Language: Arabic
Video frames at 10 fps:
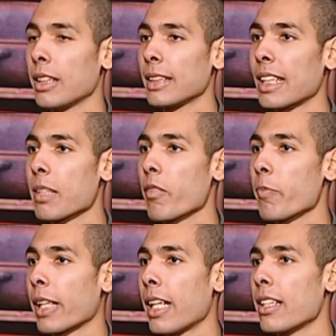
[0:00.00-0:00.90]
نستخدمها في
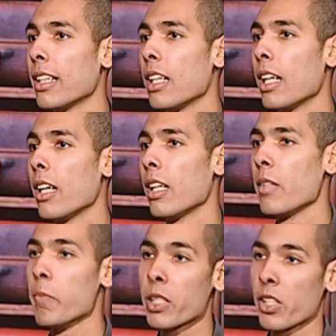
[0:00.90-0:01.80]
مجالات
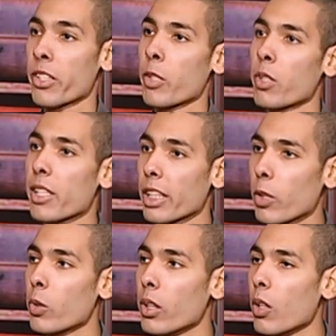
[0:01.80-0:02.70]
الامرجنسي
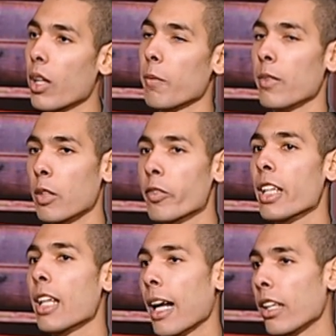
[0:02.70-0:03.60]
والريسكيو اللي هو لو
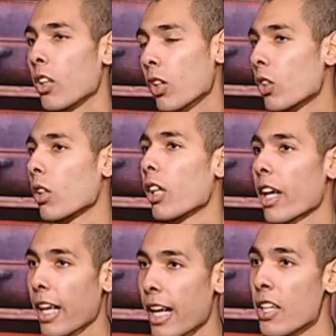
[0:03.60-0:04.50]
في حد لا قدر الله
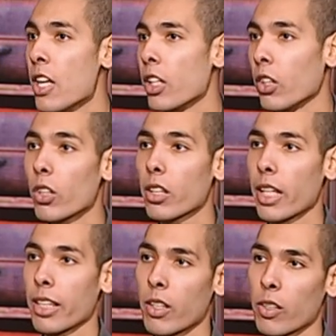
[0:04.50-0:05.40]
غرقان نقدر ان
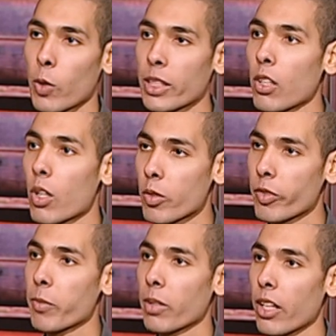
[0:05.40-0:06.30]
احنا نودي الار
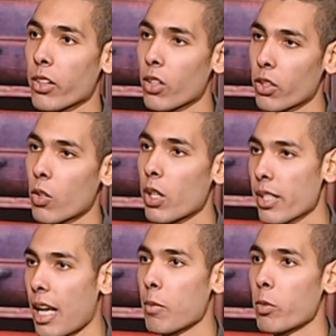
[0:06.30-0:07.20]
في بتاعتنا ان هو
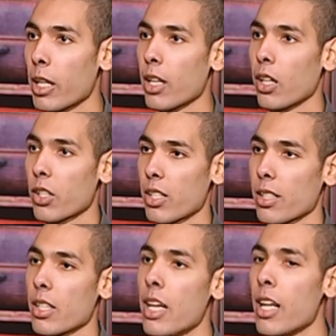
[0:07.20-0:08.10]
يسحبه بيها عشان